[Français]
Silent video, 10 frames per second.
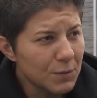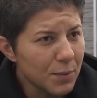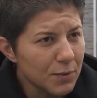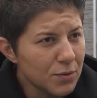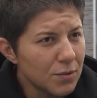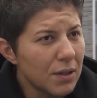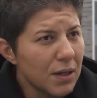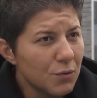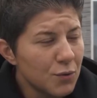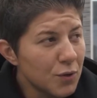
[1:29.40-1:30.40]
Je pense de
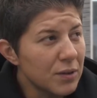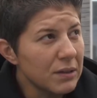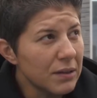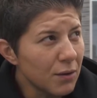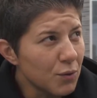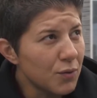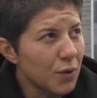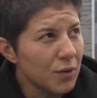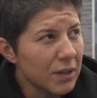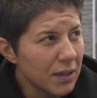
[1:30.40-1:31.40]
la nouveauté, un
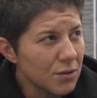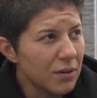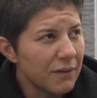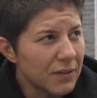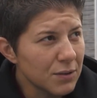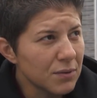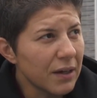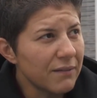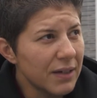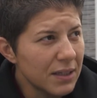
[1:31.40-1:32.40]
nouveau regard sur la façon de
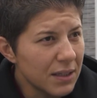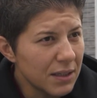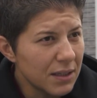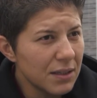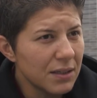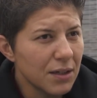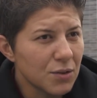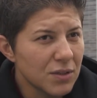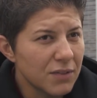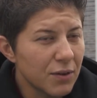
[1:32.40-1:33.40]
travailler,
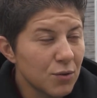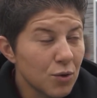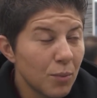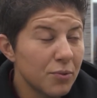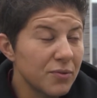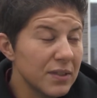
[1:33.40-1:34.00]
quelque chose qui va toujours plus